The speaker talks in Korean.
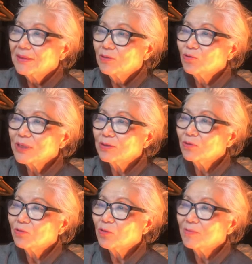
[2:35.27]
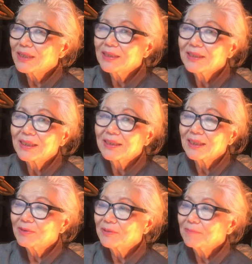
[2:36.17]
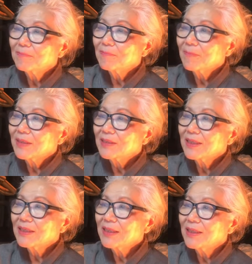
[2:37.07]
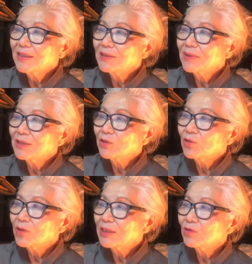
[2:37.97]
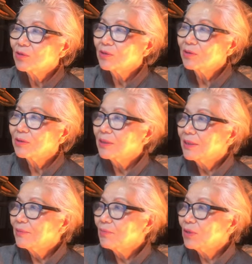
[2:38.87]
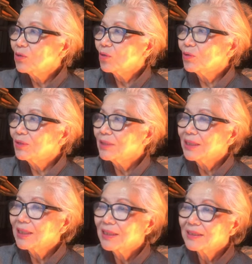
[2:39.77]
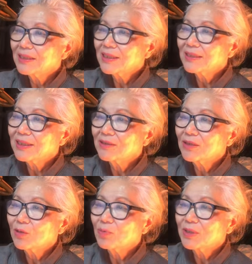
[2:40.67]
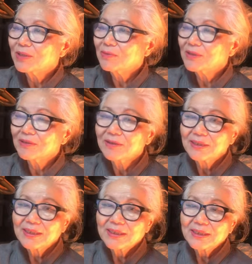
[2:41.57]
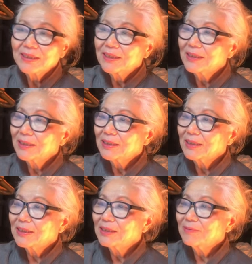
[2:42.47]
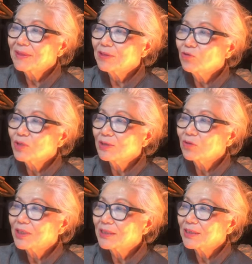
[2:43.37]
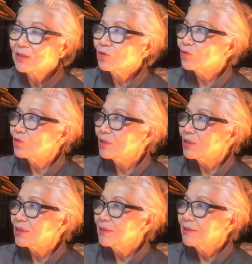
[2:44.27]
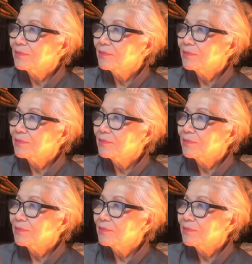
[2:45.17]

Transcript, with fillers: 유산소 운동을 많이 한다면 체내 에너지 발전소를 할 수는 미토콘드리아 생산성이 높아지면서 어, 지방을 유산소 대사로 쓸 수 있는